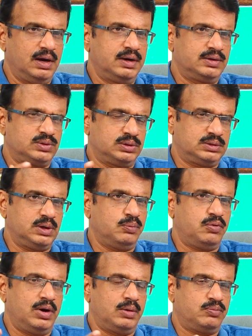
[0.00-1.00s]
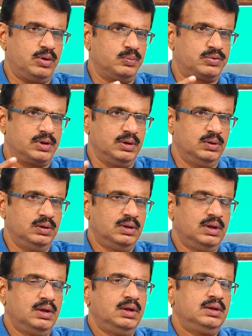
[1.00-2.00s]
ఇలాంటి సోషల్ ప్లాట్ఫామ్స్లో
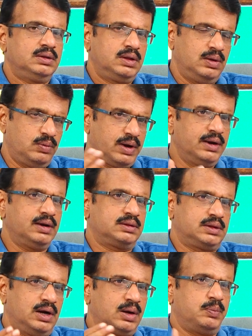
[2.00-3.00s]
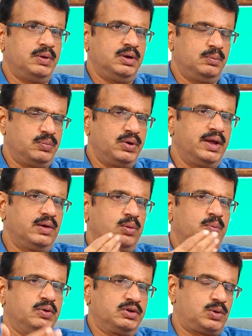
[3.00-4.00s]
ఎవరైనా థర్డ్ ఇప్పుడు నేను
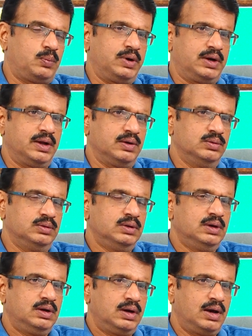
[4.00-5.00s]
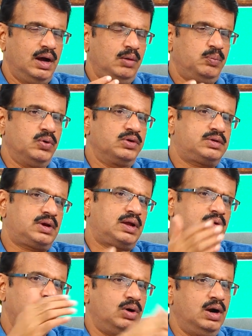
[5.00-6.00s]
ఒక పోస్ట్ పెట్టాను నా
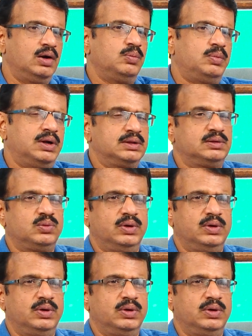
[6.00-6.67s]
పోస్ట్కి వాళ్ళు బాధ్యత